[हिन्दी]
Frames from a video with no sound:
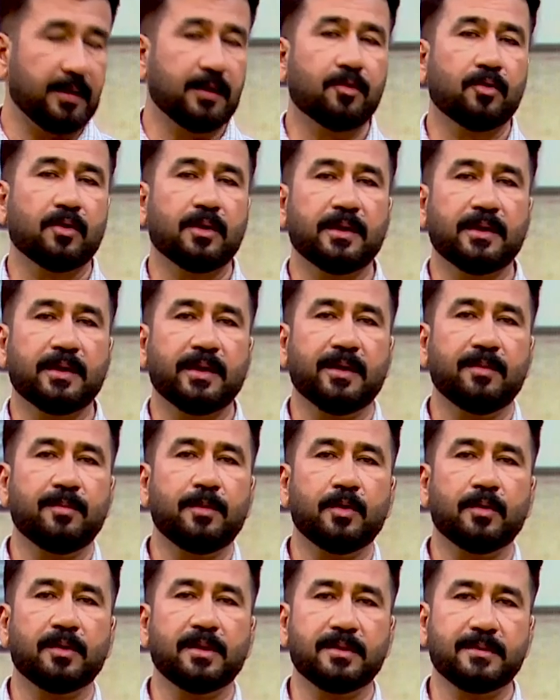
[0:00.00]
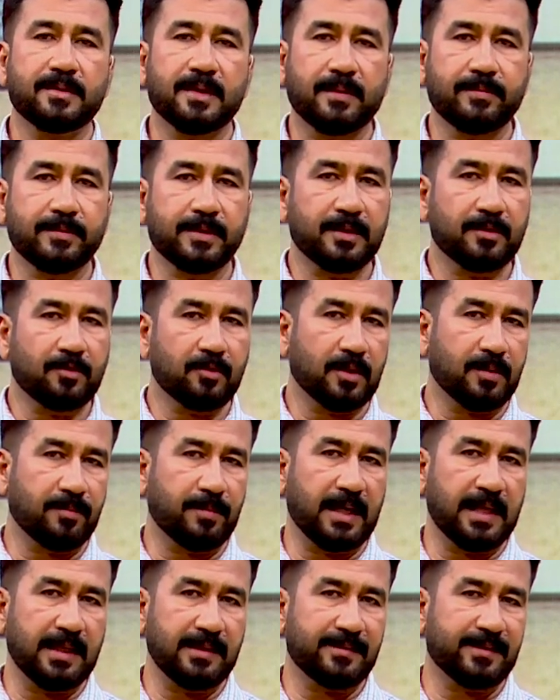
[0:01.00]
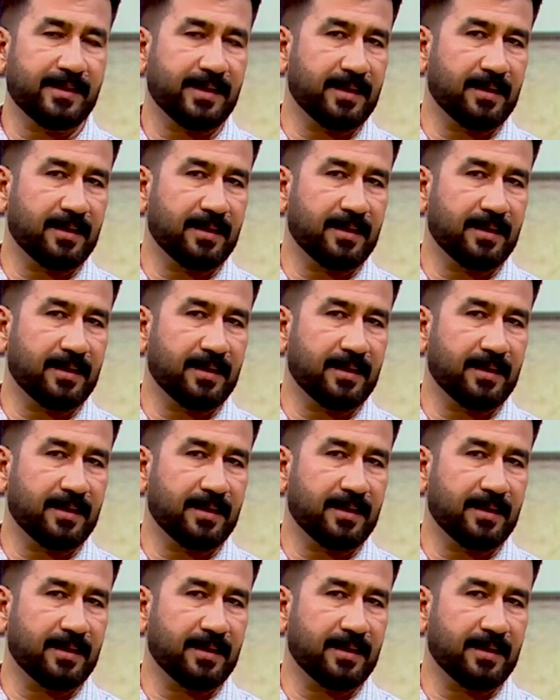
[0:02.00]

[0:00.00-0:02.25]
थोड़ा गर्मियों के हिसाब से थोड़ा बैलेंस रहेगा